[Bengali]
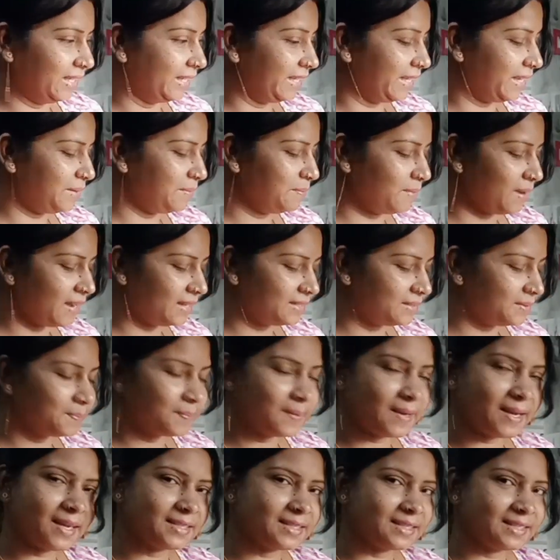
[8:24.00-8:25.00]
এই মাছ
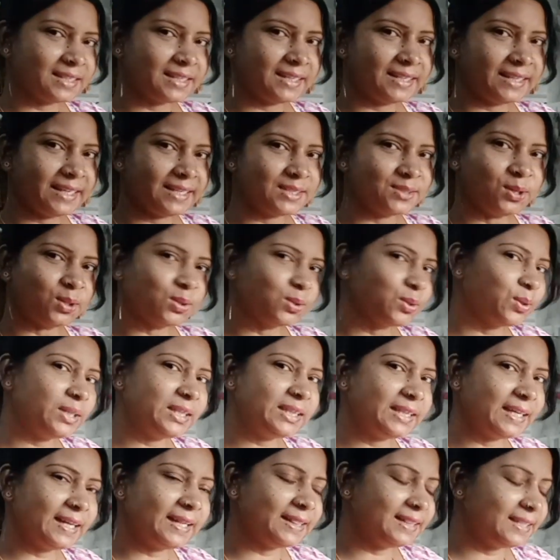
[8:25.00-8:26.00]
ভাজতে গিয়ে যতই
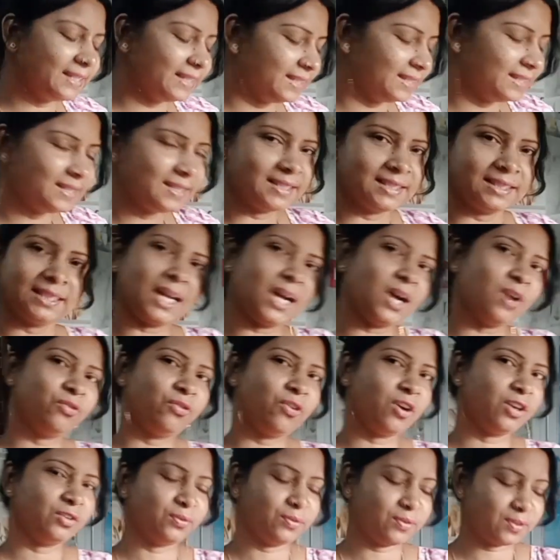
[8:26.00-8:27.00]
তেল দিই তাও
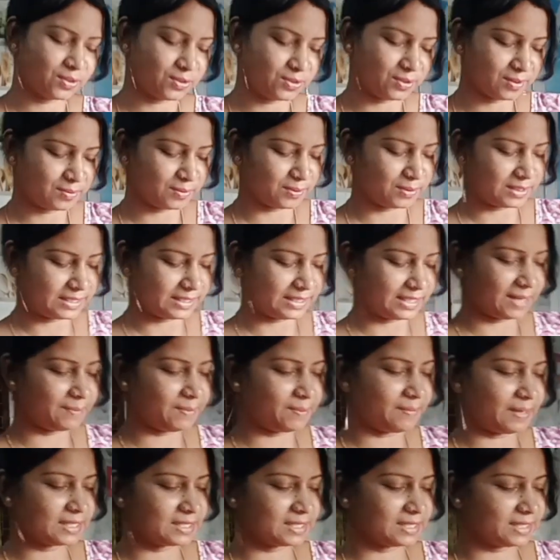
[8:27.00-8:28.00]
ফটফট করে ফোটে
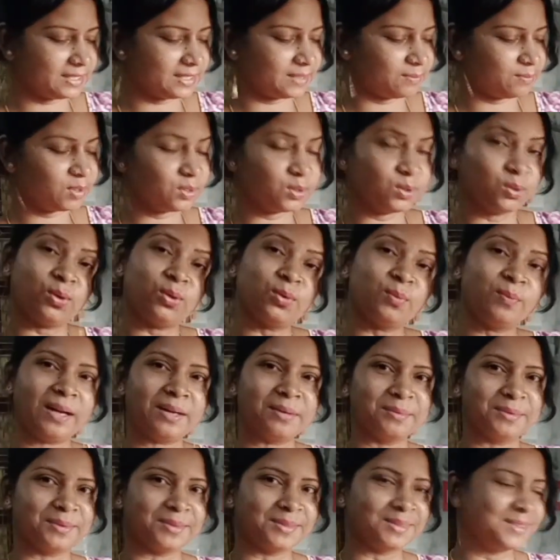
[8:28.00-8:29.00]
আমি মাছটা দেবো দৌড়
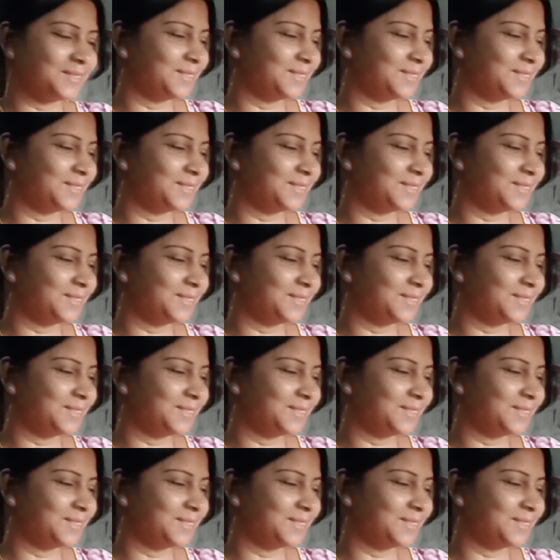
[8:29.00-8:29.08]
মারবো